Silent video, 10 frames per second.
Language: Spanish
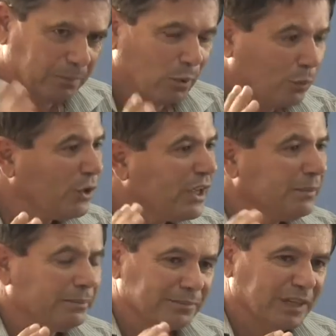por
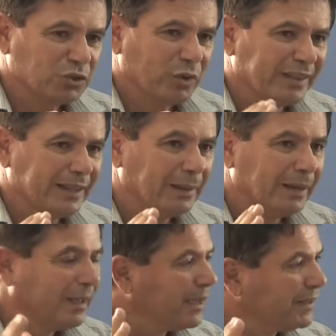muy eso que
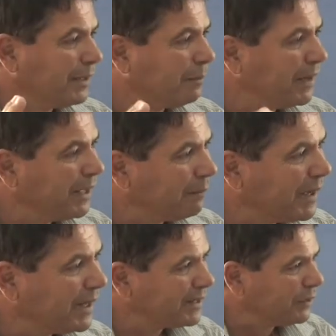esté, que esté España,
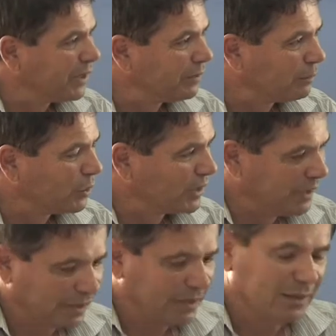pájara está bien,
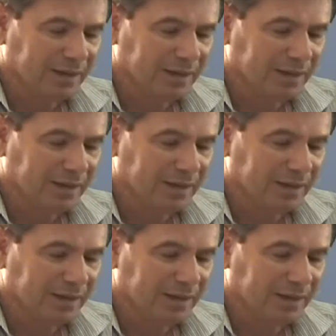porque